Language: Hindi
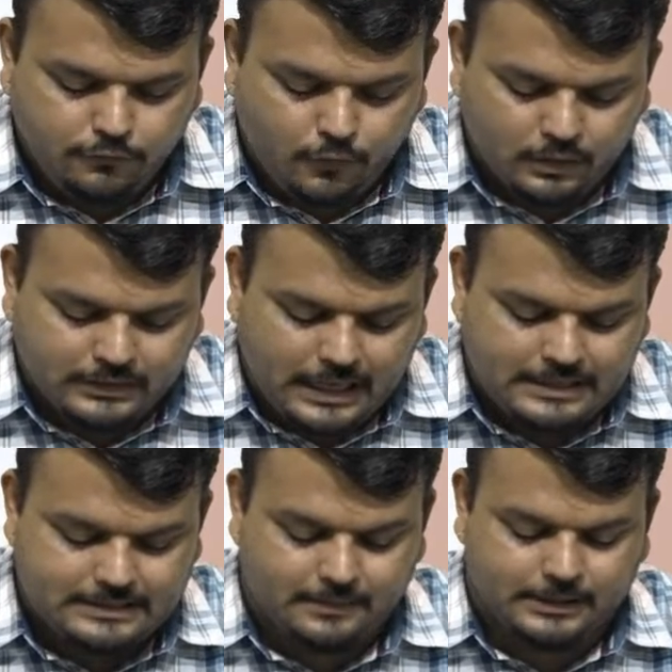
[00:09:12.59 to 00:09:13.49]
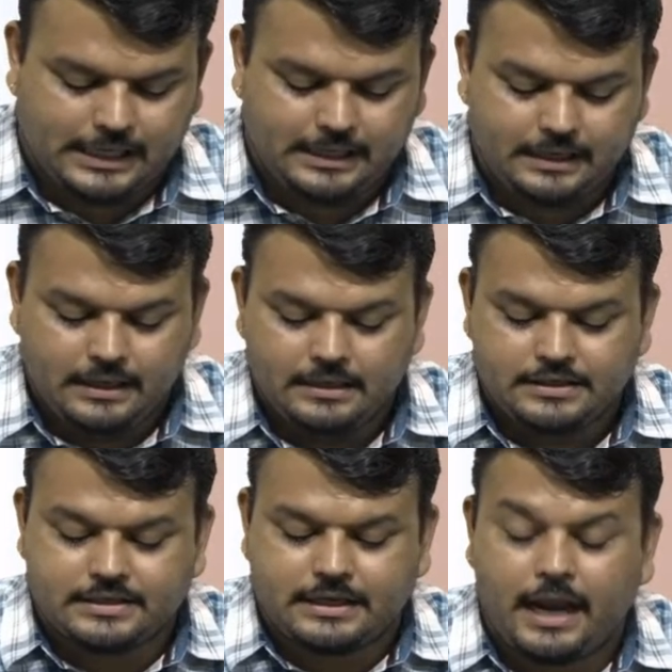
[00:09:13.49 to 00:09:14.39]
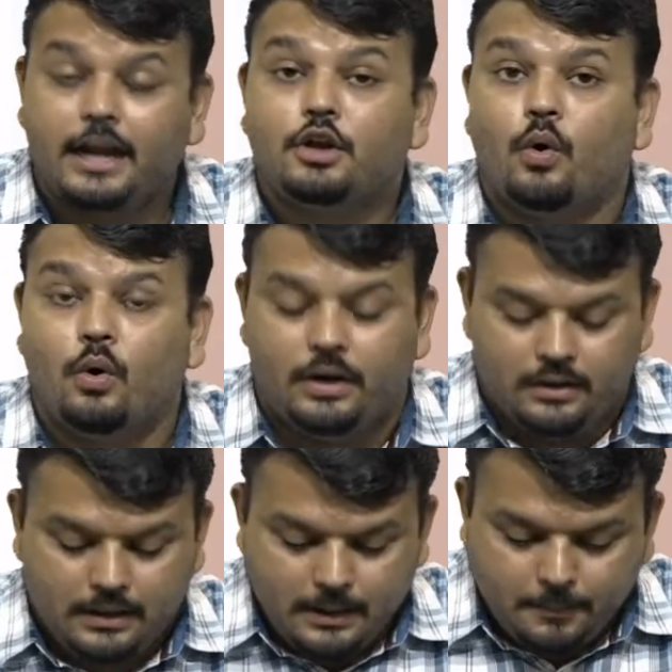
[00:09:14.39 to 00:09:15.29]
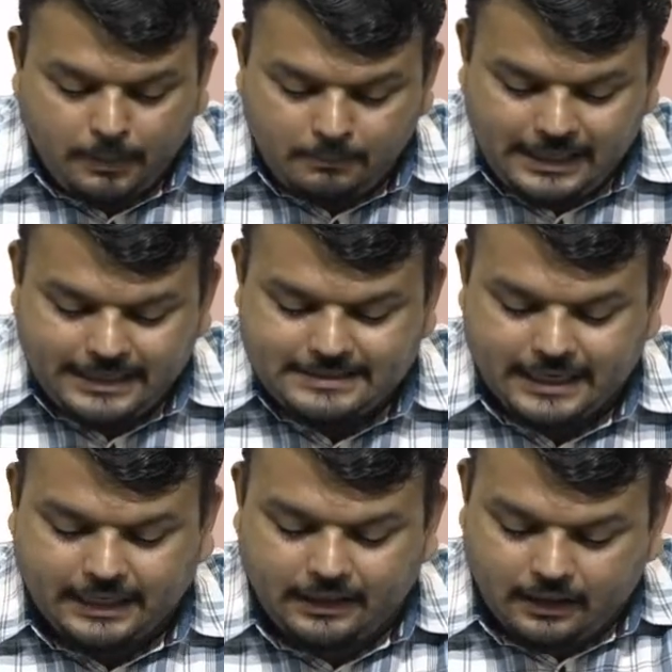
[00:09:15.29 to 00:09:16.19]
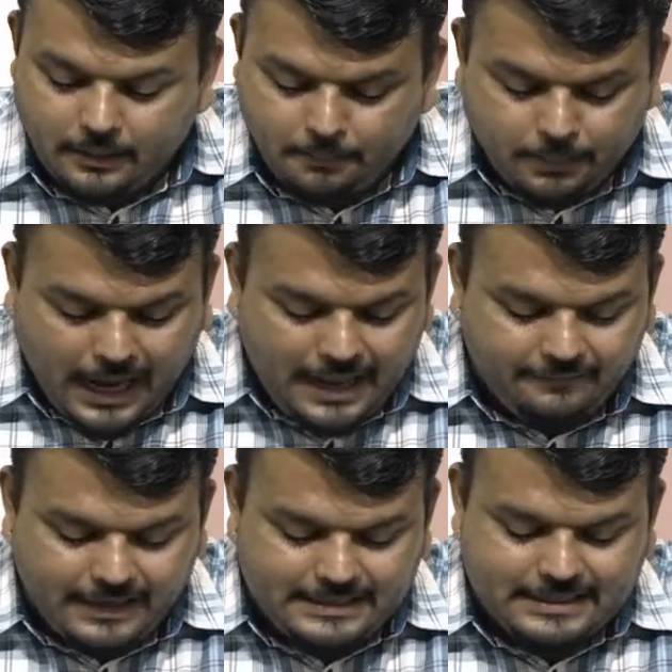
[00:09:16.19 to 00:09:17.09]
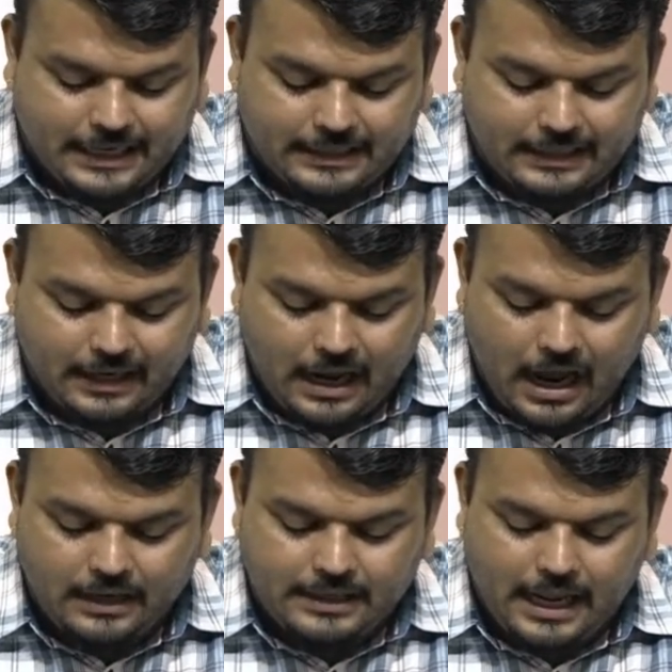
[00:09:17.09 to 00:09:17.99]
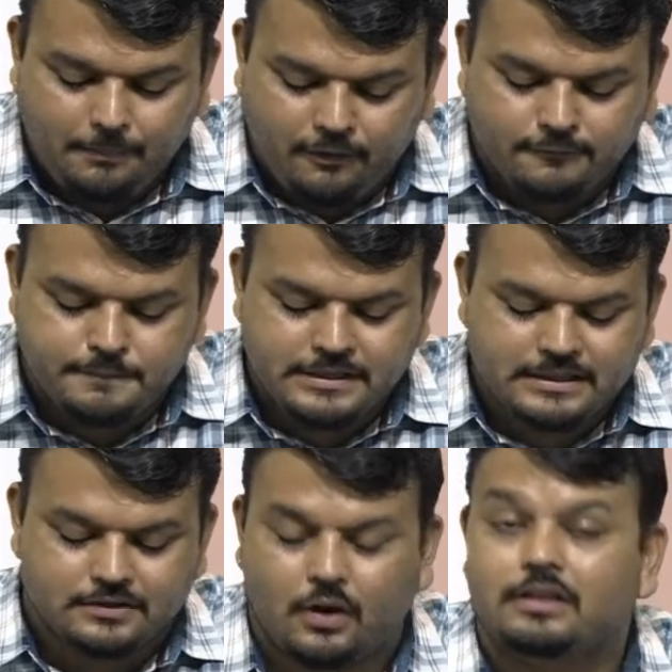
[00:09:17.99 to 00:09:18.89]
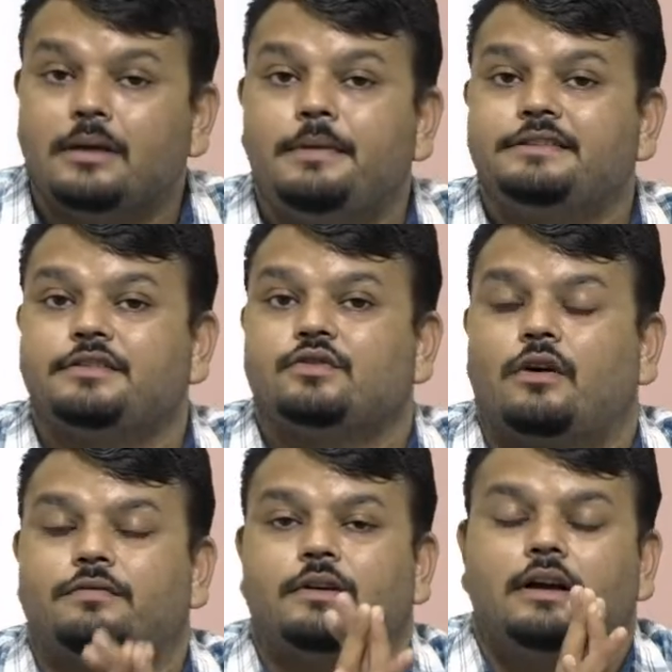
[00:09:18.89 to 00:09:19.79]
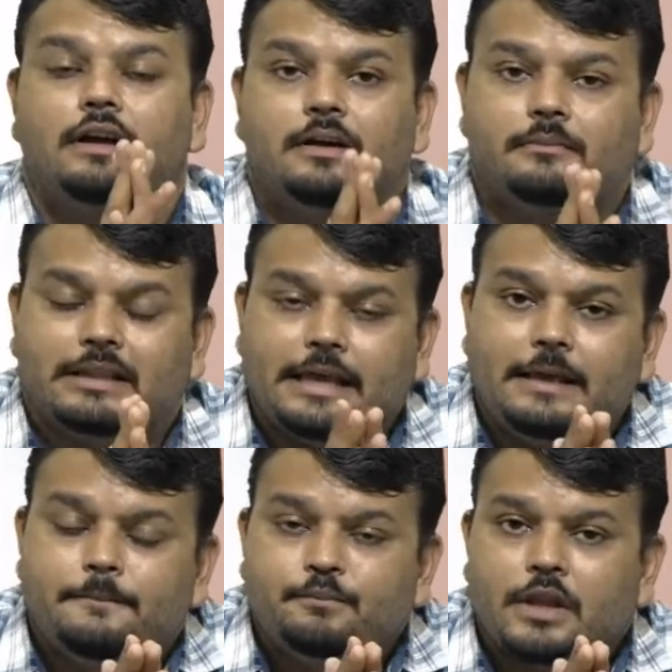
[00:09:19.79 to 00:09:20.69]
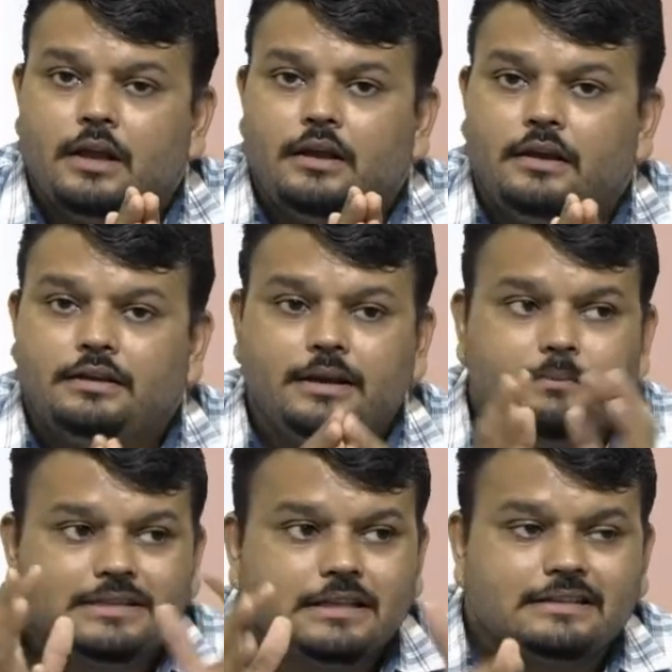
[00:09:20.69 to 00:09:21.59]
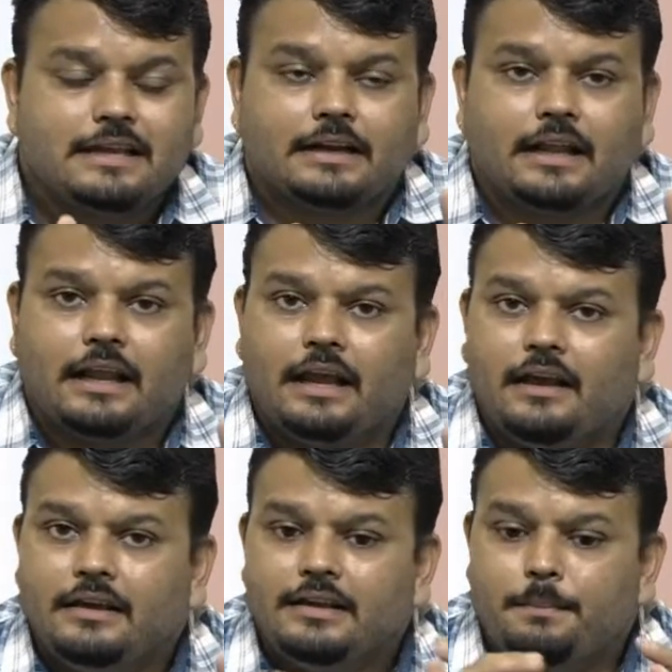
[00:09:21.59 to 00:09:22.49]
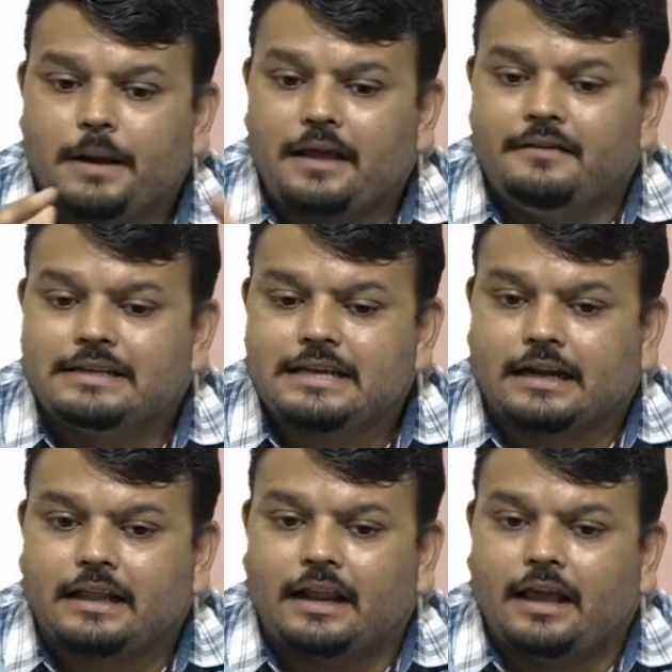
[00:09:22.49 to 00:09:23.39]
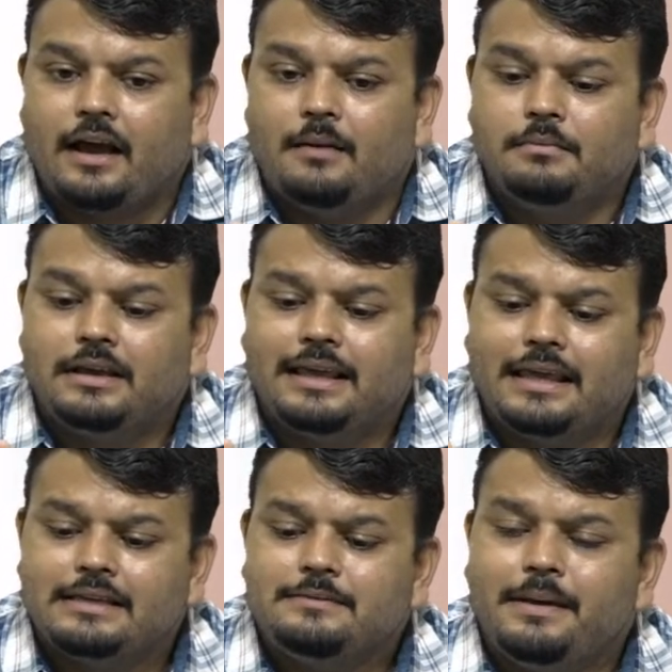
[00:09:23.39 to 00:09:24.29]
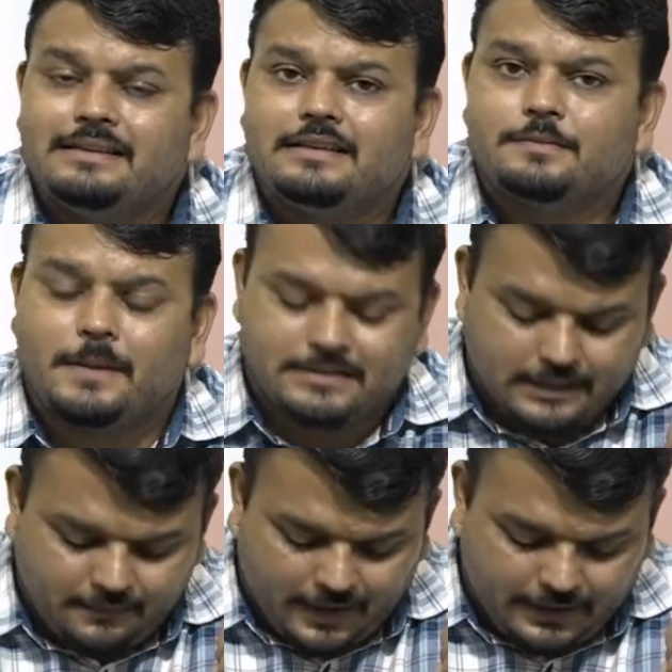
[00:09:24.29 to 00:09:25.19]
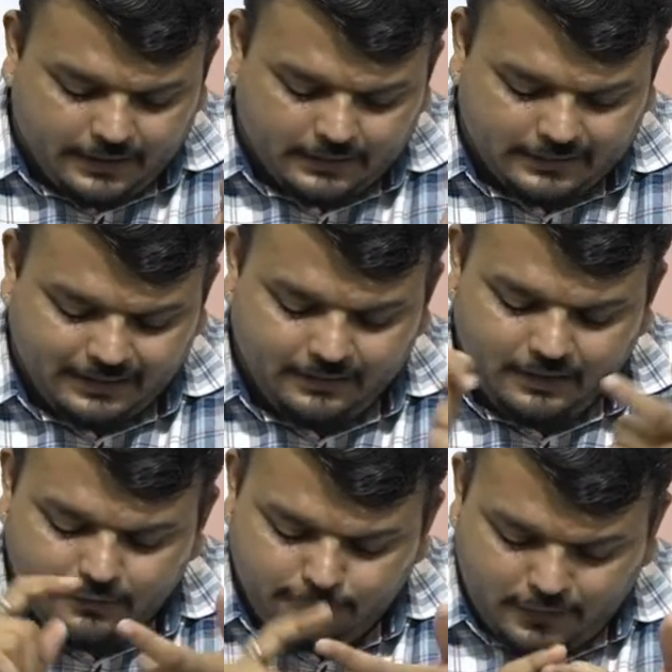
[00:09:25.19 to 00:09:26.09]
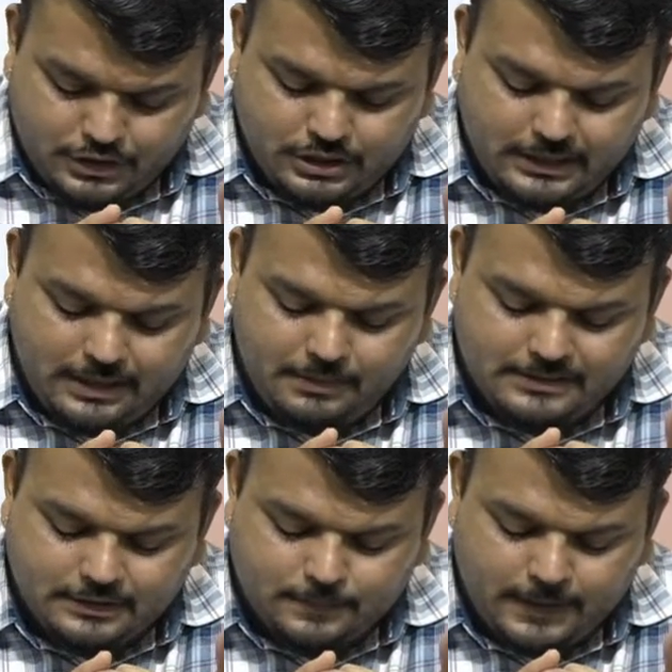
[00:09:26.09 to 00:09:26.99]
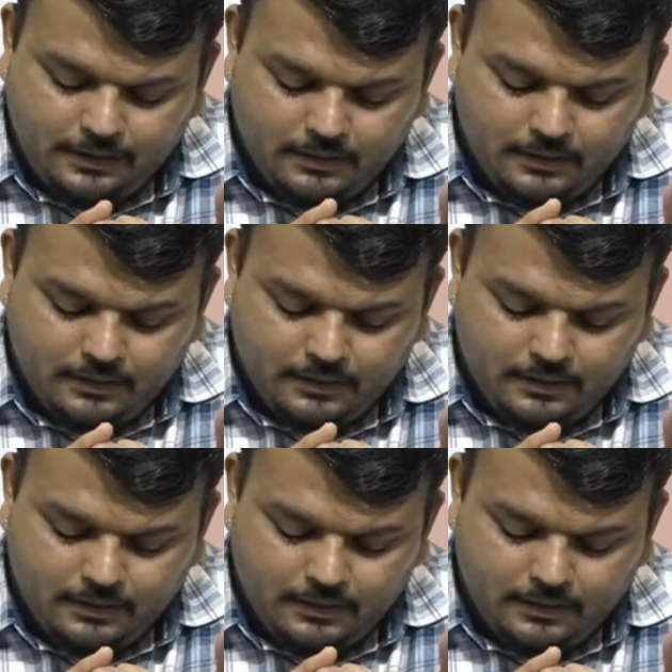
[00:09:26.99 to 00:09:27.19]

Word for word: फोर्थ का आंसर बताइए स्टेट ओन्ड पब्लिक सेक्टर प्राइवेट सेक्टर आर टाइप ऑफ बिजनेस ऑन द बेसिस ऑफ बताइए ये बिजनेस सेक्टर है ये प्राइवेट सेक्टर है हम किन बेसिस पे इसे डिवाइड करते हैं फंक्शन के बेसिस पे